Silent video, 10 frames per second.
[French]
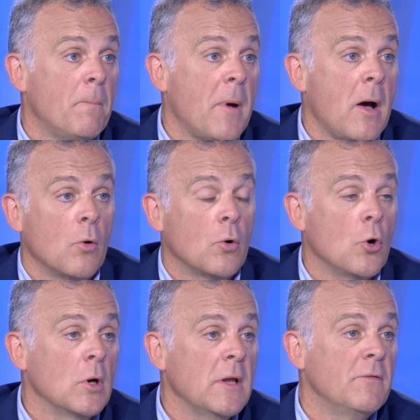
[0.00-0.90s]
pas
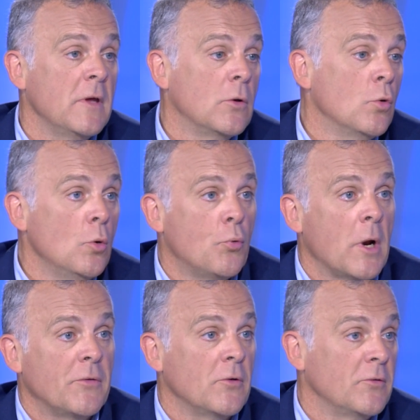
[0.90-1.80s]
encore les véhicules
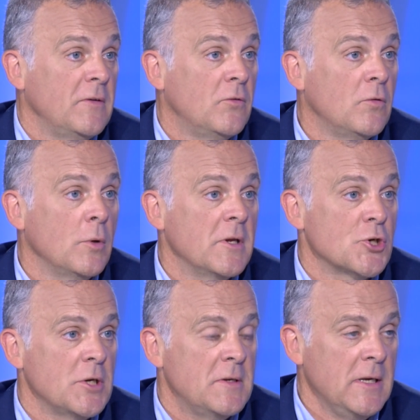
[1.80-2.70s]
pour la transition
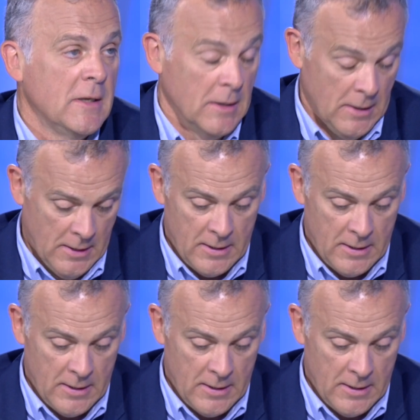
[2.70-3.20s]
énergétique.